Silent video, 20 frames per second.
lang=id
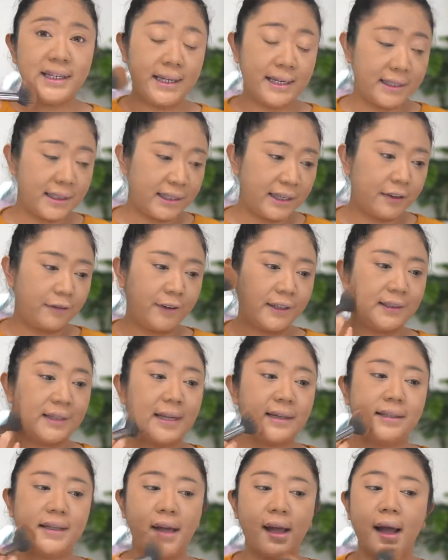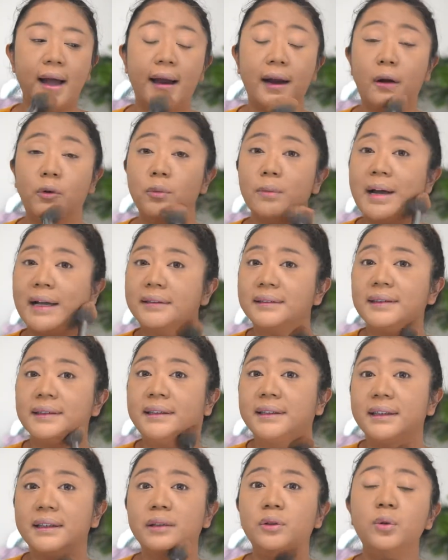Which is investasi yang akan aku bahas
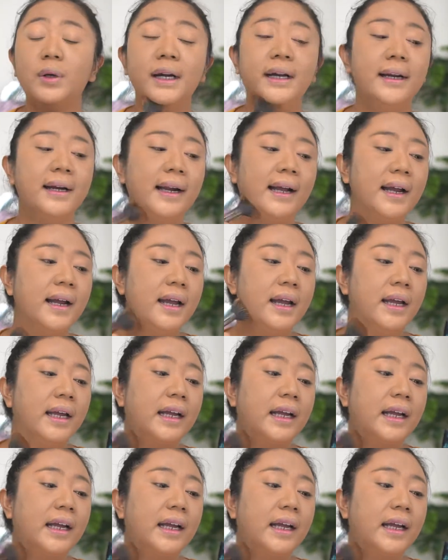di sini itu adalah